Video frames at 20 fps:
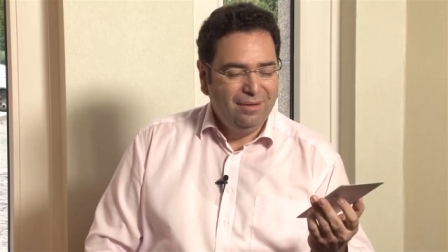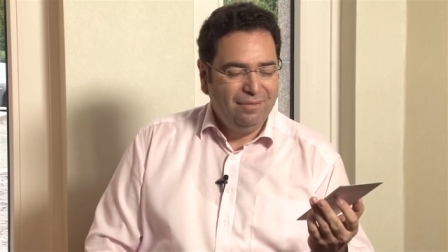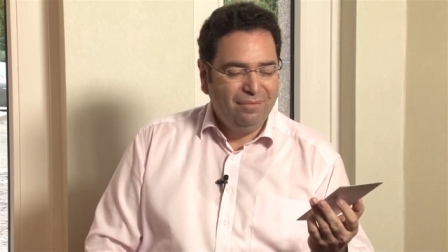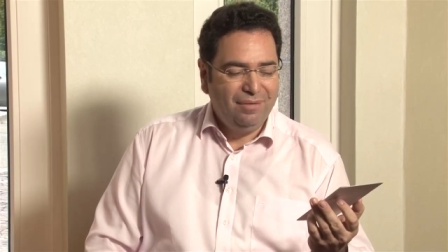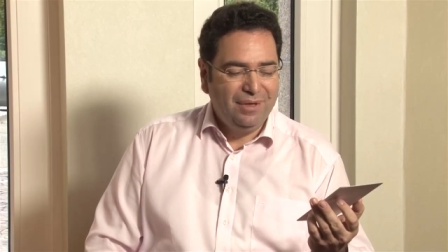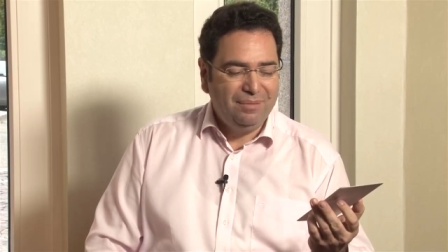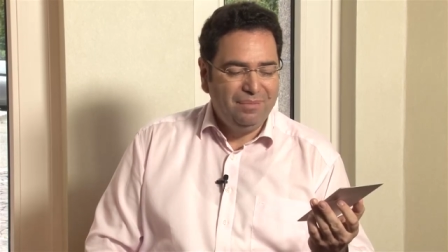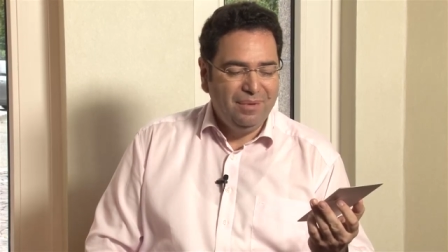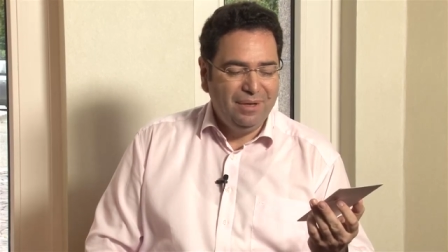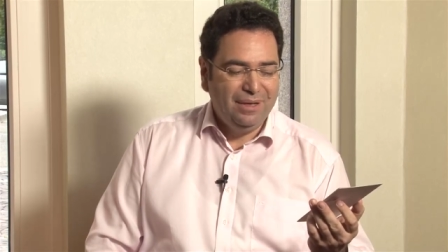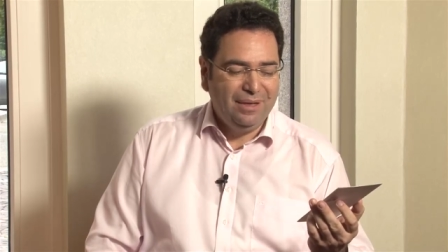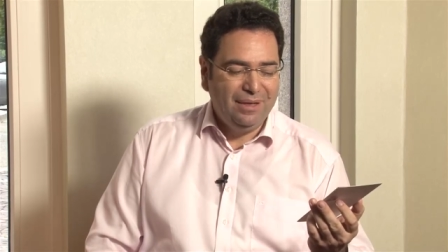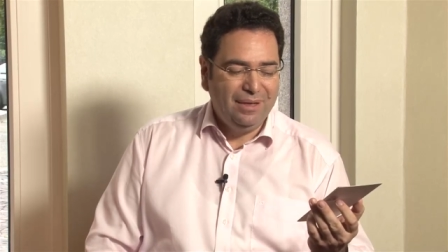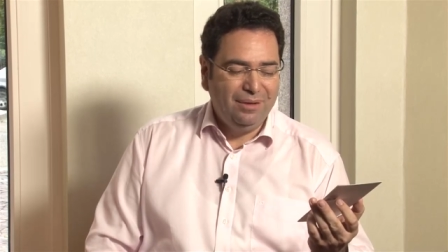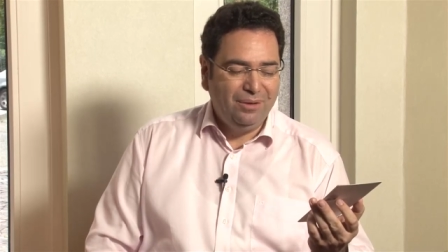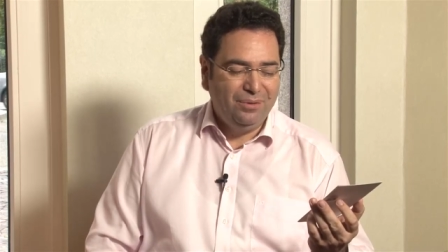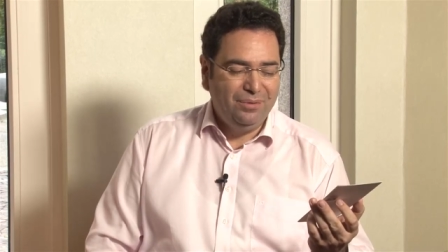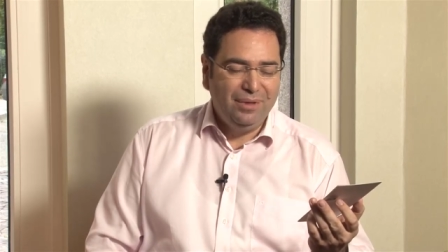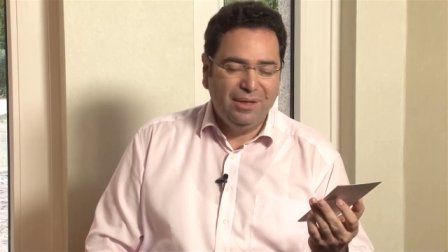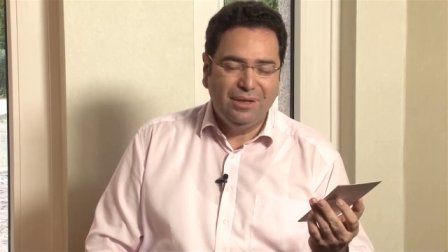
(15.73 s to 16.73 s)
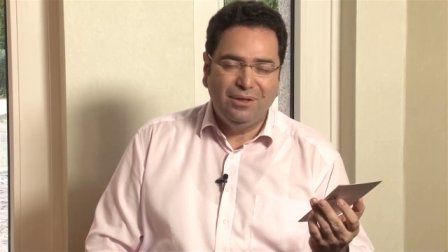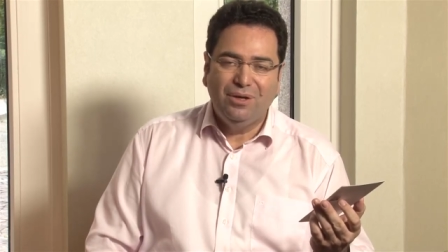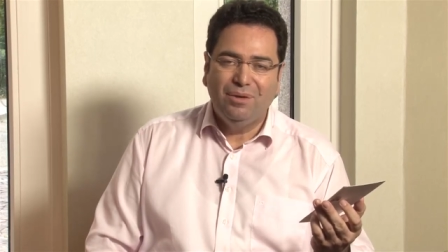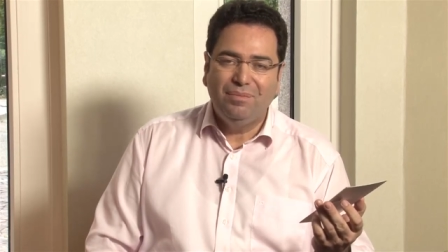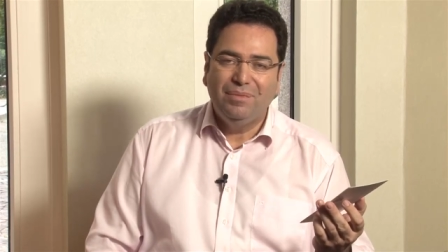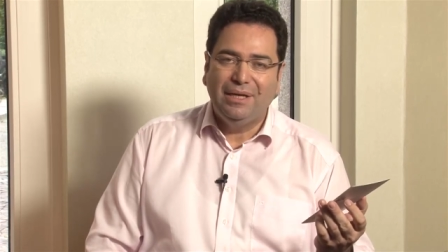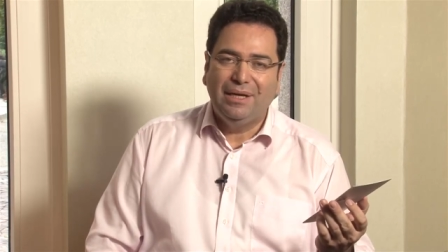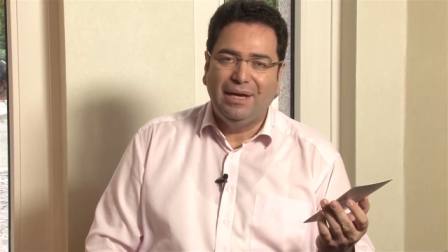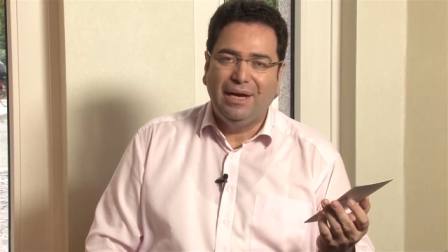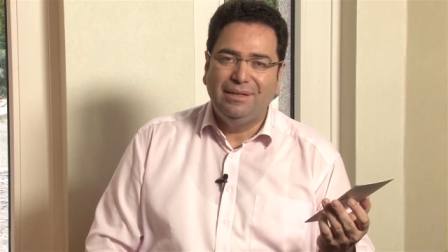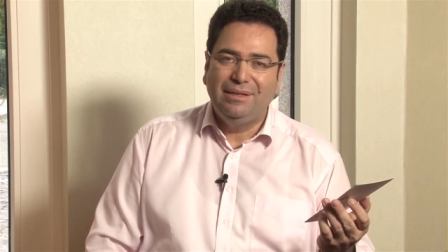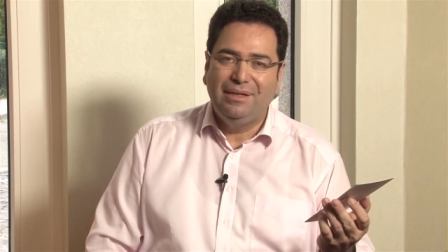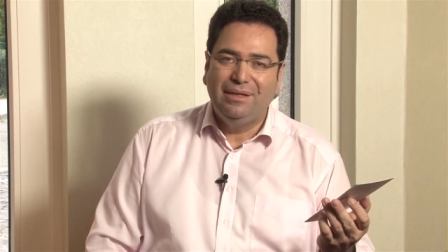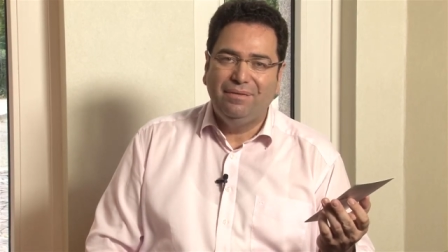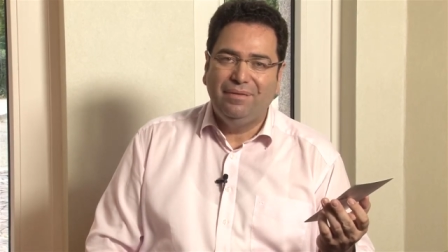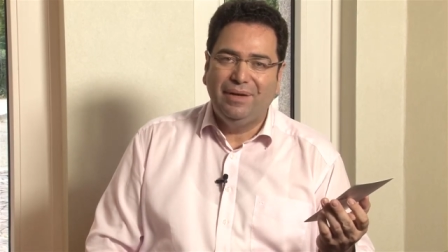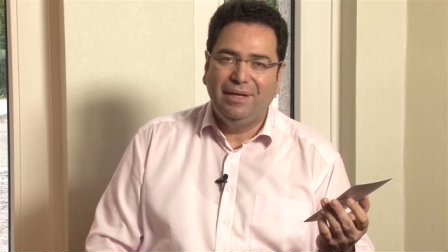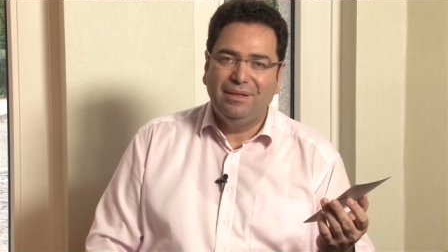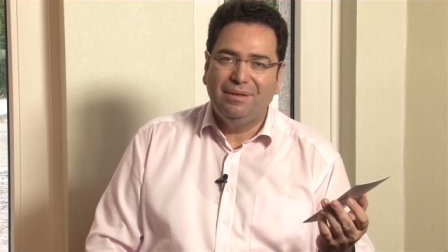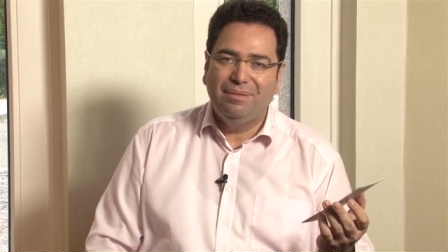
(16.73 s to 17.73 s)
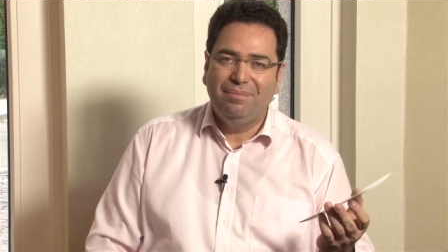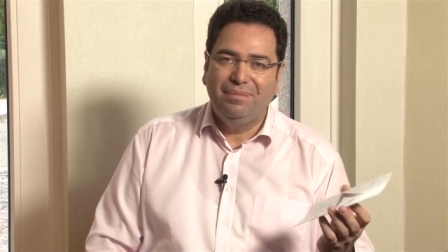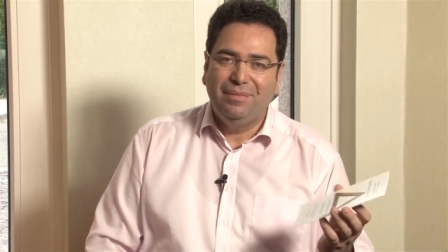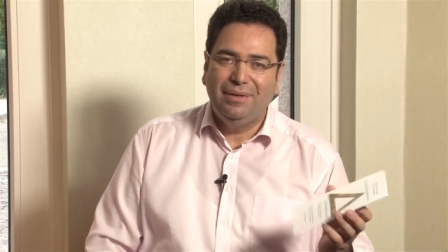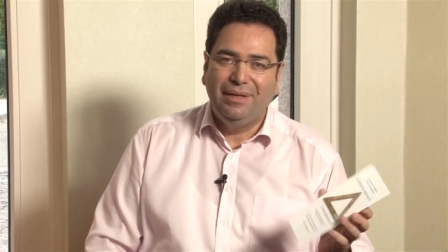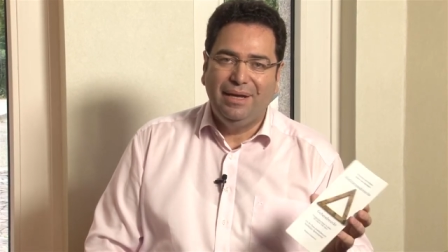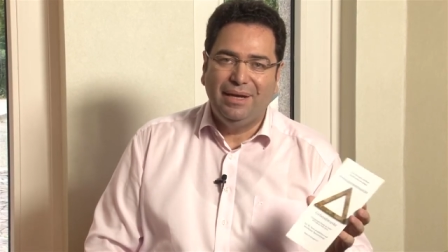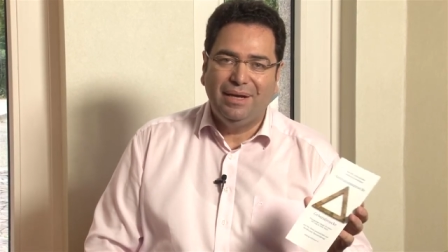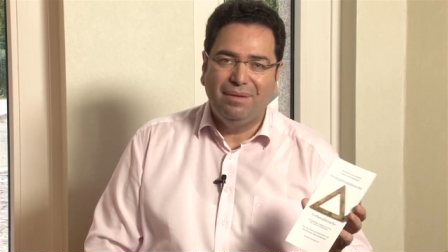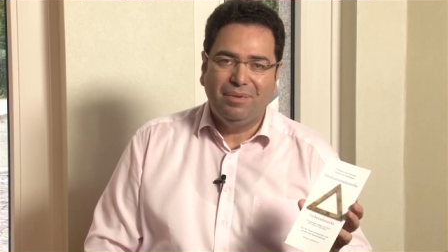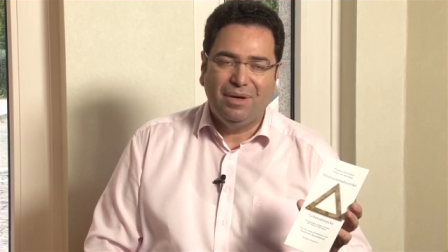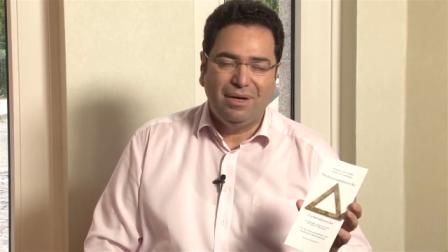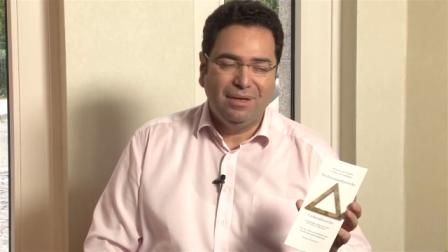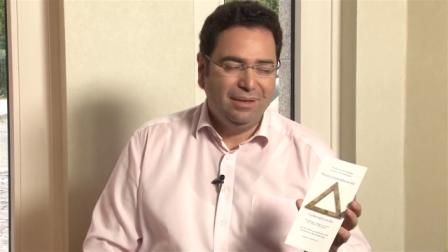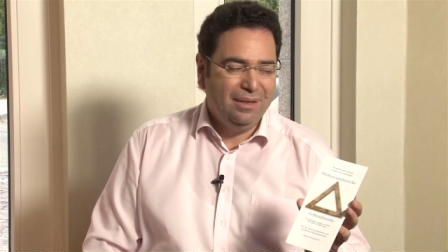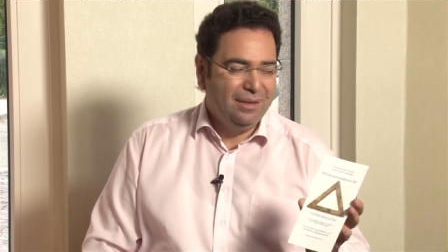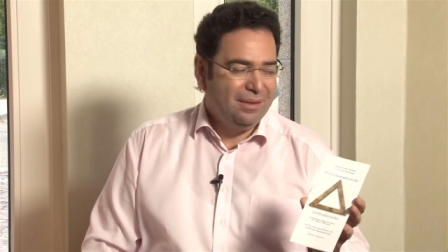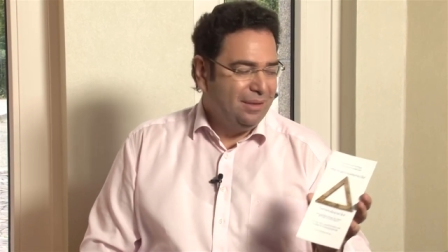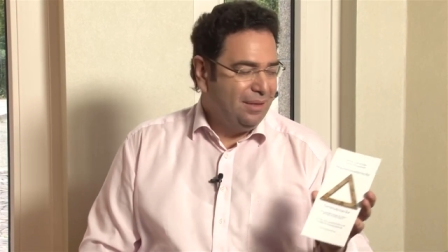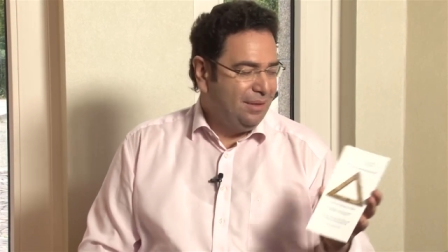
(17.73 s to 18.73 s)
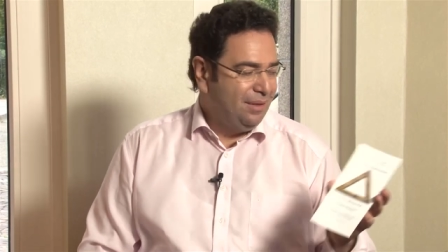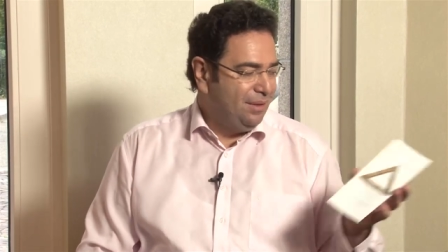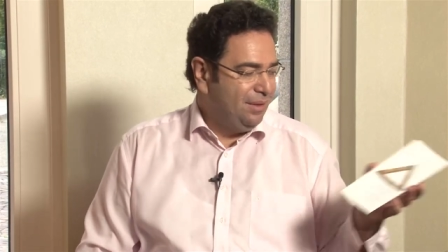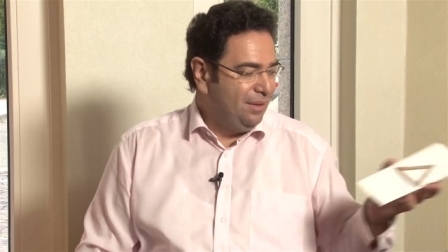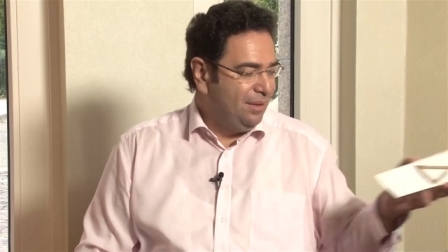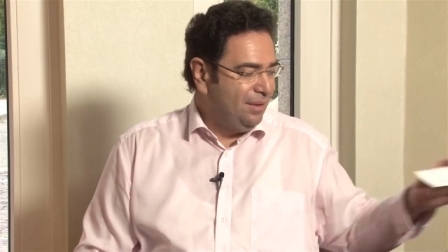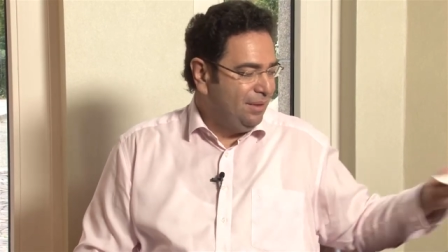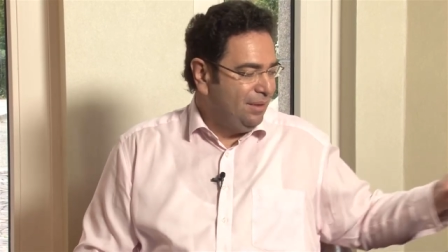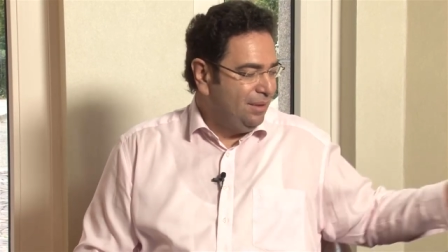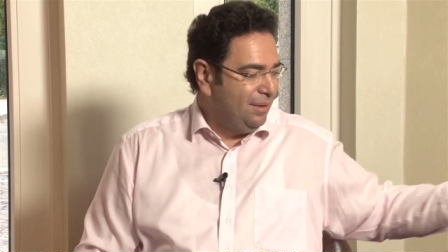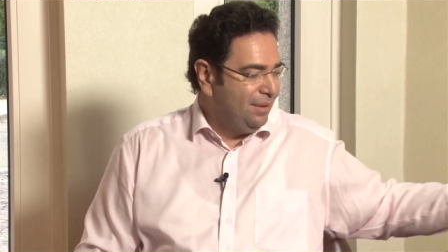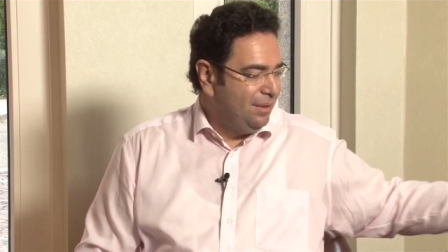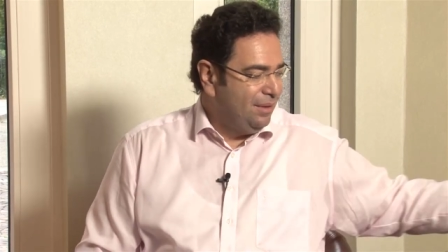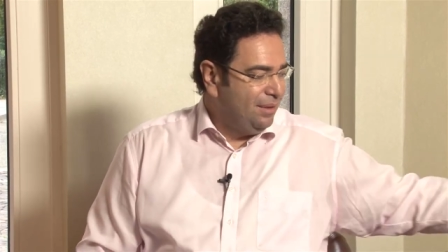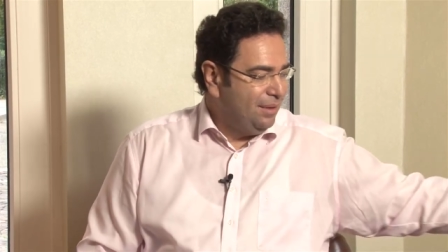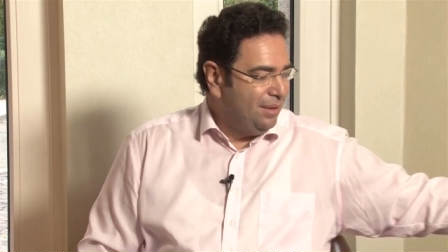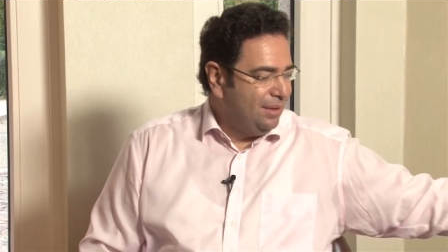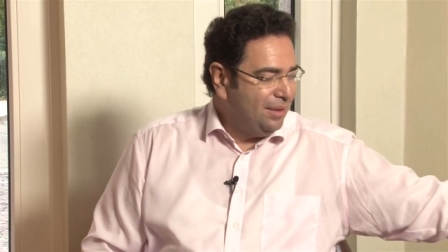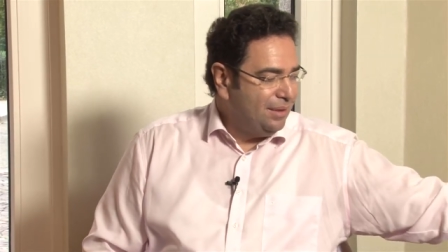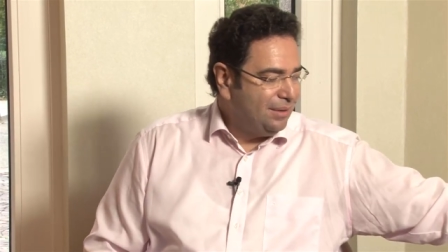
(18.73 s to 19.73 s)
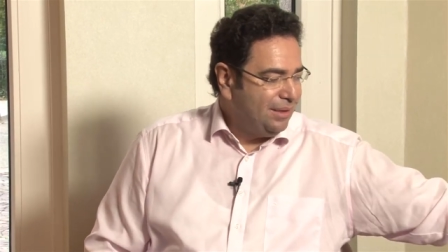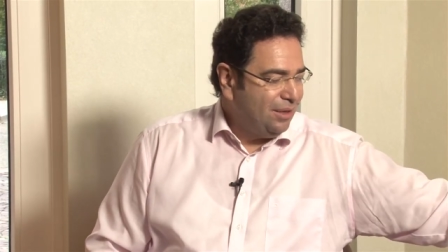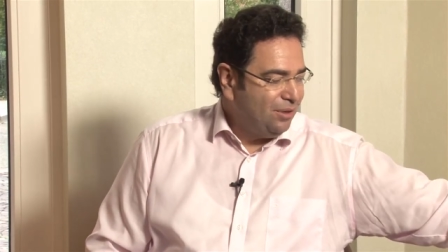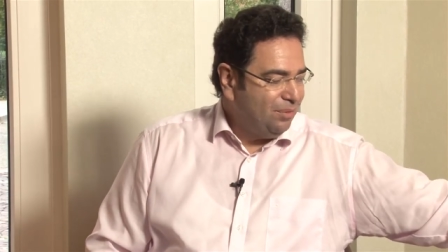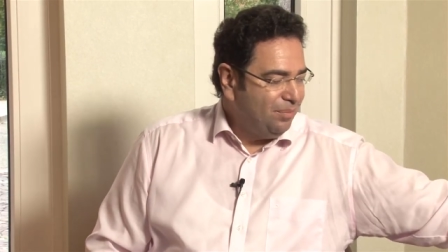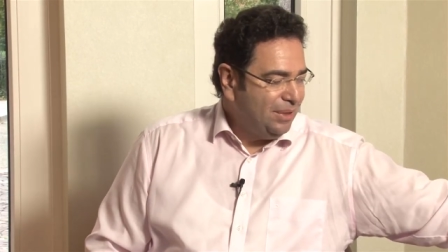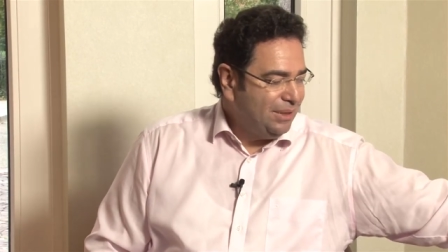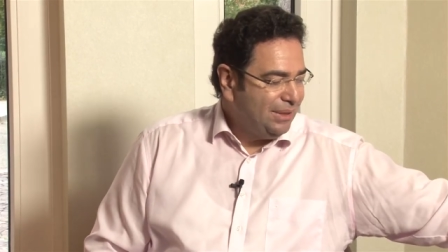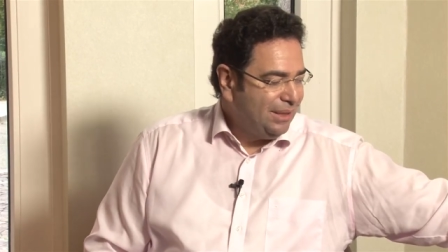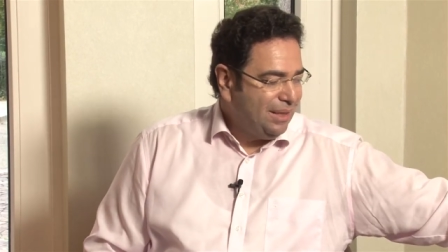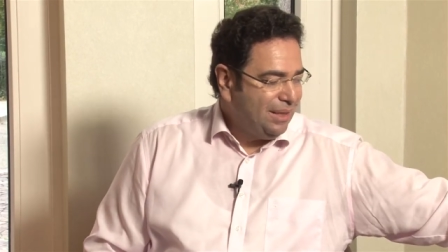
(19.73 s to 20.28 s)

was mir im Grunde genommen die geistige Welt näher gebracht hat. Es geht um diese